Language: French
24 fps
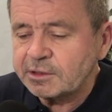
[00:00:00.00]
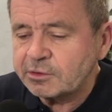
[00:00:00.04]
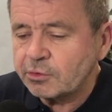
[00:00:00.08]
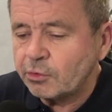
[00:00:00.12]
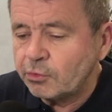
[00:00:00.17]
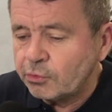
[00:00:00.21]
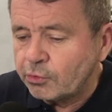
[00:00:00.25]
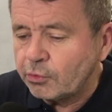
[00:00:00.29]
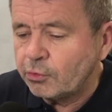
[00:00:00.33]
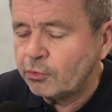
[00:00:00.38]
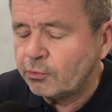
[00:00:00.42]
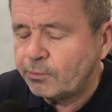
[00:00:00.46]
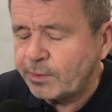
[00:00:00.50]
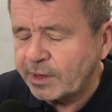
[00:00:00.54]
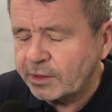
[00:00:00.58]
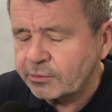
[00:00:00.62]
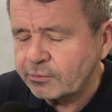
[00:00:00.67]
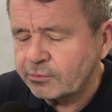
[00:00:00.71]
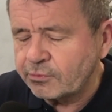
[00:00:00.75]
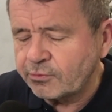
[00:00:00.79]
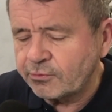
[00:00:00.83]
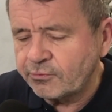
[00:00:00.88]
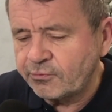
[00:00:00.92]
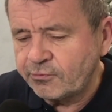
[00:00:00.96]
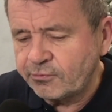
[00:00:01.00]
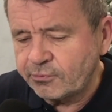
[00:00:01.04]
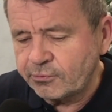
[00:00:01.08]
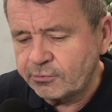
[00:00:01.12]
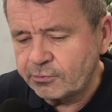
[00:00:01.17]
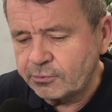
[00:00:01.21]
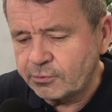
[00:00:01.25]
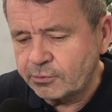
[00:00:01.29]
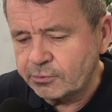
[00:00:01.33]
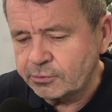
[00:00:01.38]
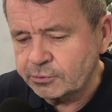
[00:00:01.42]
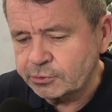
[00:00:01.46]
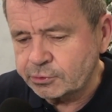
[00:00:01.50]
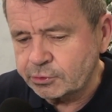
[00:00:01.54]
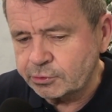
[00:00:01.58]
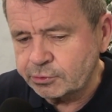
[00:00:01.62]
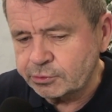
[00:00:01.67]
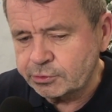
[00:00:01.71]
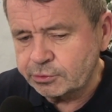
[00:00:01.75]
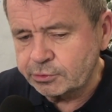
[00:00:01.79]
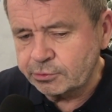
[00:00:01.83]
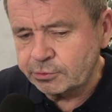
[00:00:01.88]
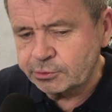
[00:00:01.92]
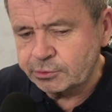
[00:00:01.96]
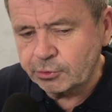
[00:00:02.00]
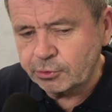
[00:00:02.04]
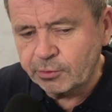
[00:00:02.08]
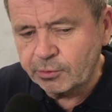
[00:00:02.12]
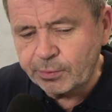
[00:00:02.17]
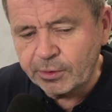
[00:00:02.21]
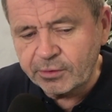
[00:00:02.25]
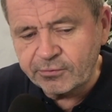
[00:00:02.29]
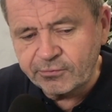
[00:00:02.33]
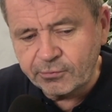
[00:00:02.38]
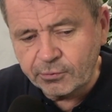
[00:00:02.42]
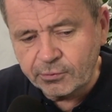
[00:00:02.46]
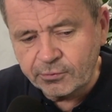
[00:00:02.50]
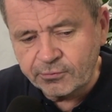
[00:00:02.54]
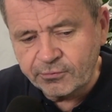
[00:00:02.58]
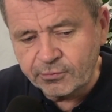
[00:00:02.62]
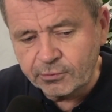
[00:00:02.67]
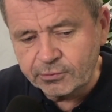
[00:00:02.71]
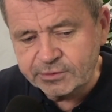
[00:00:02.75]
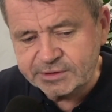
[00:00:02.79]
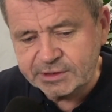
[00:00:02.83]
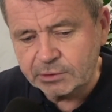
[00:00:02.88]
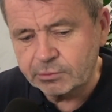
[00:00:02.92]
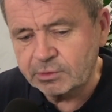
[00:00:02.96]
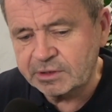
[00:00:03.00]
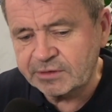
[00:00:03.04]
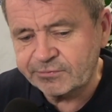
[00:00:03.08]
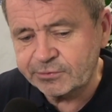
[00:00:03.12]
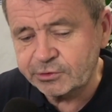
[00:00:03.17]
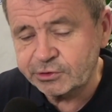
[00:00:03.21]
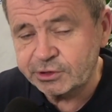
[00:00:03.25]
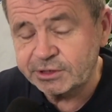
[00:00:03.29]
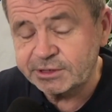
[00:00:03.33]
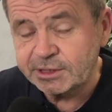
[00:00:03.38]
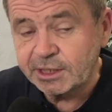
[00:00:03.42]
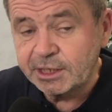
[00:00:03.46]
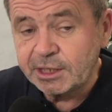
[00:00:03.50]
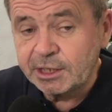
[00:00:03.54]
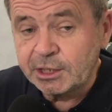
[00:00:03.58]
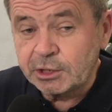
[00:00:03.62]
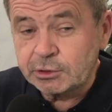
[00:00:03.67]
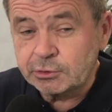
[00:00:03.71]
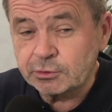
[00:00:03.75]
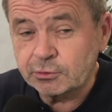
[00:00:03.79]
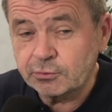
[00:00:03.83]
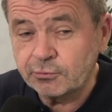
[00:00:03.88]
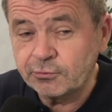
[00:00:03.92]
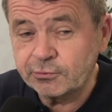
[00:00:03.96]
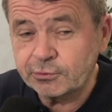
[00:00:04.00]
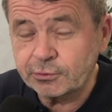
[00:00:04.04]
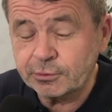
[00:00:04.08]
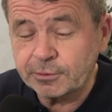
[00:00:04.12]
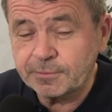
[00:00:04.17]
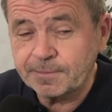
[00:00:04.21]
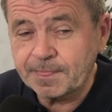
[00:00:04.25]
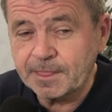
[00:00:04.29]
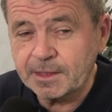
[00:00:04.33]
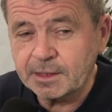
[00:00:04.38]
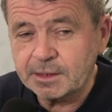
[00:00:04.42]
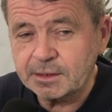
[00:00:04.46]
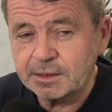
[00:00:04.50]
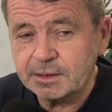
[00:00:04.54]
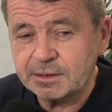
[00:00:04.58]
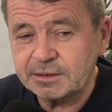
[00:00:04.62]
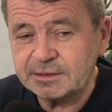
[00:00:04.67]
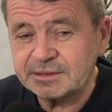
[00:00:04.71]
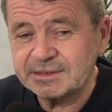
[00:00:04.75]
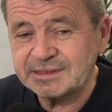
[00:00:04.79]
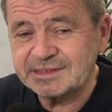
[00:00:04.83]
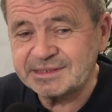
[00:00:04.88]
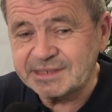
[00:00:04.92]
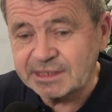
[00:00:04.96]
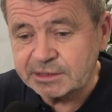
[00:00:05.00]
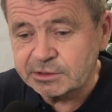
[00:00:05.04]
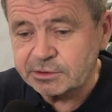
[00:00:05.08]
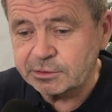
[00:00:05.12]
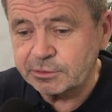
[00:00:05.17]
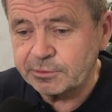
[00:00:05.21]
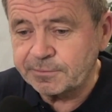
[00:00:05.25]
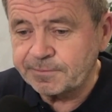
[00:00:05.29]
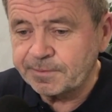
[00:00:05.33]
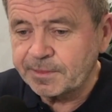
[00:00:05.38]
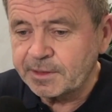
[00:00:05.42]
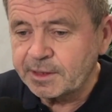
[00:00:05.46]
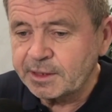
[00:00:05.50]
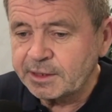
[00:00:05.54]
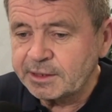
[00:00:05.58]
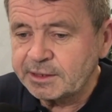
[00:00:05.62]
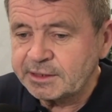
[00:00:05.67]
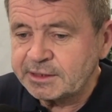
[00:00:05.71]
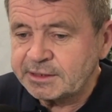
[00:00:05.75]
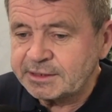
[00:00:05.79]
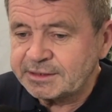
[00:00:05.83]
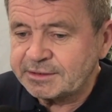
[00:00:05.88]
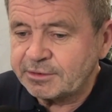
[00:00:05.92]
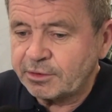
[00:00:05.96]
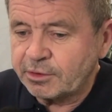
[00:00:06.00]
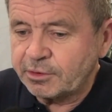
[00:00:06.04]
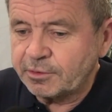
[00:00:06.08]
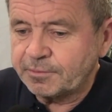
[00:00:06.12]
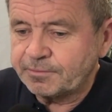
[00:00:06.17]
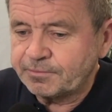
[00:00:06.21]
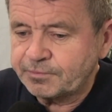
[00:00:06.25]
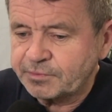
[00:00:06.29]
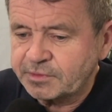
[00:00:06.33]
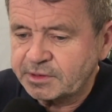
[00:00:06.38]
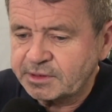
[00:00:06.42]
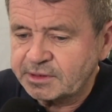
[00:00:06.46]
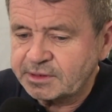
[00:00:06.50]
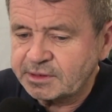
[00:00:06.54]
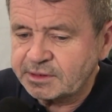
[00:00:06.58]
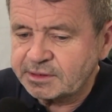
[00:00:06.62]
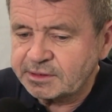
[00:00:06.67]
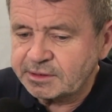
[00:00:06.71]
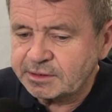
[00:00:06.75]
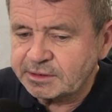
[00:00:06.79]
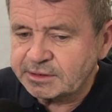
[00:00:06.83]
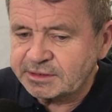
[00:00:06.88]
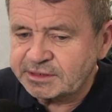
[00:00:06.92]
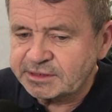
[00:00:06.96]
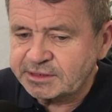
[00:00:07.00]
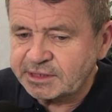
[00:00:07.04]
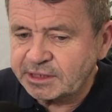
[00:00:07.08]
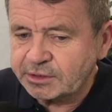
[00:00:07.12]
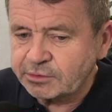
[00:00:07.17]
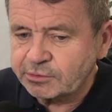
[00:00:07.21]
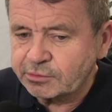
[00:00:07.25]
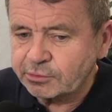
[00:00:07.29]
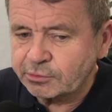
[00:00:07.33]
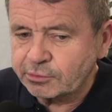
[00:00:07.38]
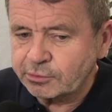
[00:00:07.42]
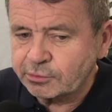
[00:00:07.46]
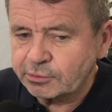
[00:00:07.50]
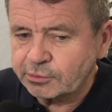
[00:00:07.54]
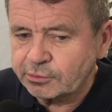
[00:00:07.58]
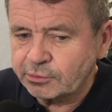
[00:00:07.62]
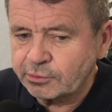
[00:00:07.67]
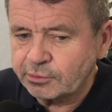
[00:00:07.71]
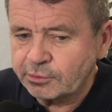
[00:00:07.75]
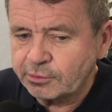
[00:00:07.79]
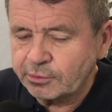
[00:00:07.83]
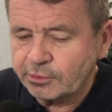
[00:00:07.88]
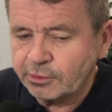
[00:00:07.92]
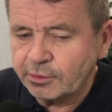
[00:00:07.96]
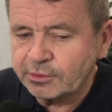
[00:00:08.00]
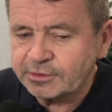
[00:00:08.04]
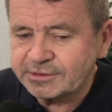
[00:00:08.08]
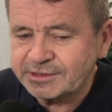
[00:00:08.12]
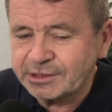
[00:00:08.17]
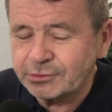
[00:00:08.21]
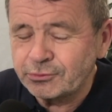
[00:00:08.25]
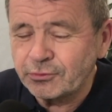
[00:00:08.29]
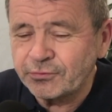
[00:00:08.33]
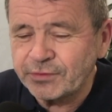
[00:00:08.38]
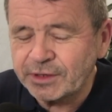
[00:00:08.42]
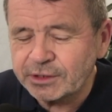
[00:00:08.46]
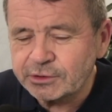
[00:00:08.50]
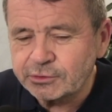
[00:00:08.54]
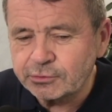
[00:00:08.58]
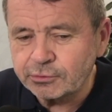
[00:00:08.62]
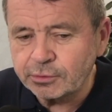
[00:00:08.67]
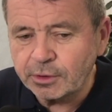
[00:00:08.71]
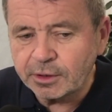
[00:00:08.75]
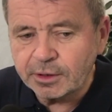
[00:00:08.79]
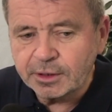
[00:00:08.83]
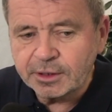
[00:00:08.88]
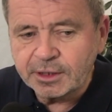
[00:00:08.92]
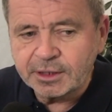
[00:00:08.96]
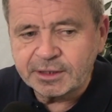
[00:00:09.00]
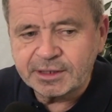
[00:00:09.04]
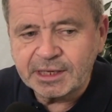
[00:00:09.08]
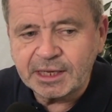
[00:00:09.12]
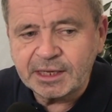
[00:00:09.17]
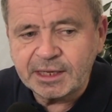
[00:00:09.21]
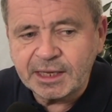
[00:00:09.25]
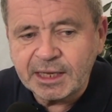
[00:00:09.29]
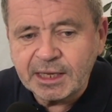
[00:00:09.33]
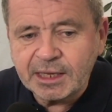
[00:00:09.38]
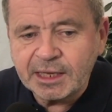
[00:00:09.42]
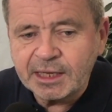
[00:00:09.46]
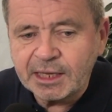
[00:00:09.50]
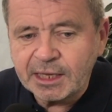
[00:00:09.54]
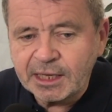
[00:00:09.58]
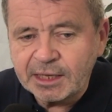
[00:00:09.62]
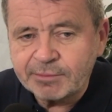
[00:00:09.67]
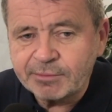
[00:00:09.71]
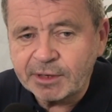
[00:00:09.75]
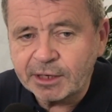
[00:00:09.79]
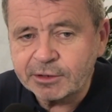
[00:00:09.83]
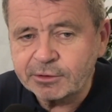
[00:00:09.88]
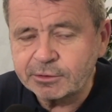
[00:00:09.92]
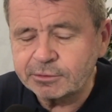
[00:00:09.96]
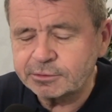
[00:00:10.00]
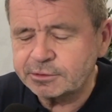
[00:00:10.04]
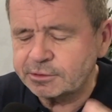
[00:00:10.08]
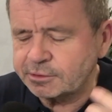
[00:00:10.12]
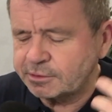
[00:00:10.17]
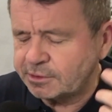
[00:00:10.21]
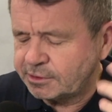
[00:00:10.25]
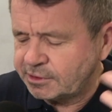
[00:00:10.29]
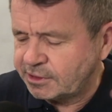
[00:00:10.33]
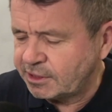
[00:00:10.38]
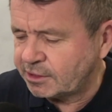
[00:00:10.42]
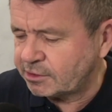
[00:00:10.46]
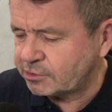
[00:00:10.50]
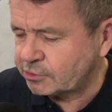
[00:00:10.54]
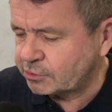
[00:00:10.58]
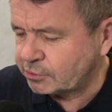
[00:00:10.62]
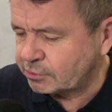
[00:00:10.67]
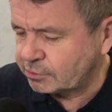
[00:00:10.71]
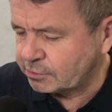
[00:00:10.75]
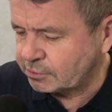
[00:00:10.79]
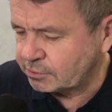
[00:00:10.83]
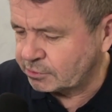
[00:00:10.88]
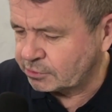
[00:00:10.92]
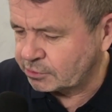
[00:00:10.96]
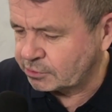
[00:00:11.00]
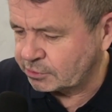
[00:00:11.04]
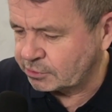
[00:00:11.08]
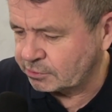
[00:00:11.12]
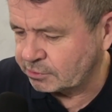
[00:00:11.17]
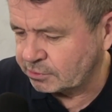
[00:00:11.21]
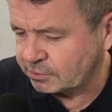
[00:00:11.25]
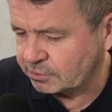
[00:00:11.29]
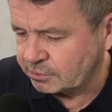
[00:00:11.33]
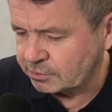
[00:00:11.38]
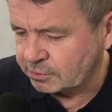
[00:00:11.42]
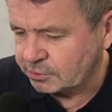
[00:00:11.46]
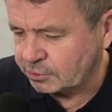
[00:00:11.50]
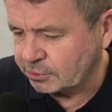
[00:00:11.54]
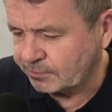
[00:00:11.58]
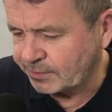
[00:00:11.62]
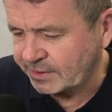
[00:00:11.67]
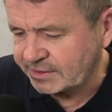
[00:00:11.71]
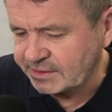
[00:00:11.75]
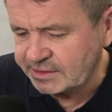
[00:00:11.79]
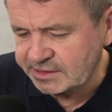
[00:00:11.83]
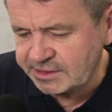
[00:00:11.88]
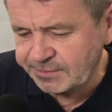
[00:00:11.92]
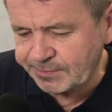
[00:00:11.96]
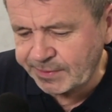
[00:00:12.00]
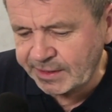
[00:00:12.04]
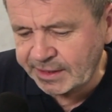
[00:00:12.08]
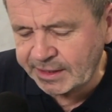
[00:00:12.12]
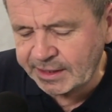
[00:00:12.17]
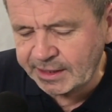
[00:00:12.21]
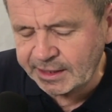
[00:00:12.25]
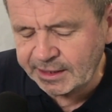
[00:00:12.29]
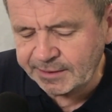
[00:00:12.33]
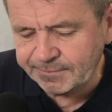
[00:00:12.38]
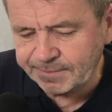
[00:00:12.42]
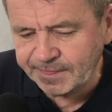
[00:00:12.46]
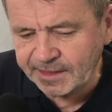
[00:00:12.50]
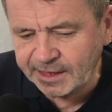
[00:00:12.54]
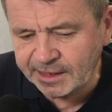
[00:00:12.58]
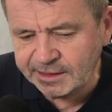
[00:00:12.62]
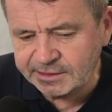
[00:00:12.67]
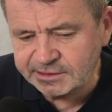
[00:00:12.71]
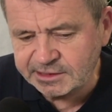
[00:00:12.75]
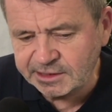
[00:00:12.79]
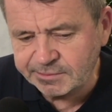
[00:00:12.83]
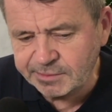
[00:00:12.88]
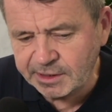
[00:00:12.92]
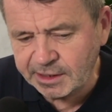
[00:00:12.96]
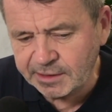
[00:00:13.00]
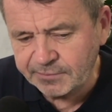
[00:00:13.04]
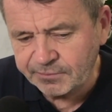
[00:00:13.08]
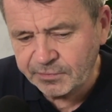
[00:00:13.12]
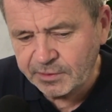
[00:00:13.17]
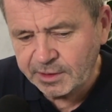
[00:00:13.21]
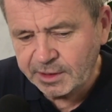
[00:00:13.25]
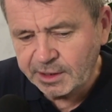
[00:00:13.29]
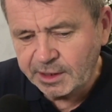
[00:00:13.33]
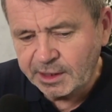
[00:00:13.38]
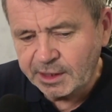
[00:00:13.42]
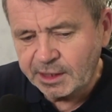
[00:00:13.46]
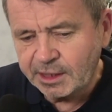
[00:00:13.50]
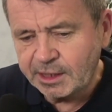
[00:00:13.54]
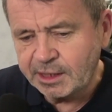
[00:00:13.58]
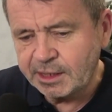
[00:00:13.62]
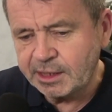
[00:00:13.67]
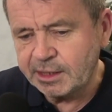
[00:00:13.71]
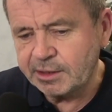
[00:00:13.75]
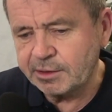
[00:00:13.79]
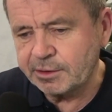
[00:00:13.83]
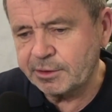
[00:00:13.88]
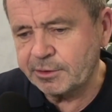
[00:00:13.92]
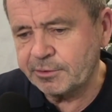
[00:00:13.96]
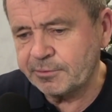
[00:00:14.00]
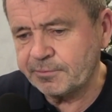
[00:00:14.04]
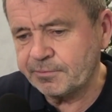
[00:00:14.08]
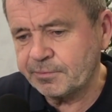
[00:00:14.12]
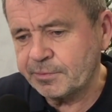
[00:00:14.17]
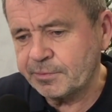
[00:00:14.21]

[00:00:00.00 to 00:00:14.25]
eux, pardon, je, reprends, vont, au salon de la franchise. Je trouve que cette, euh, euh, cette ouverture, est, marquante. Hier, je, participais à un, débat et euh,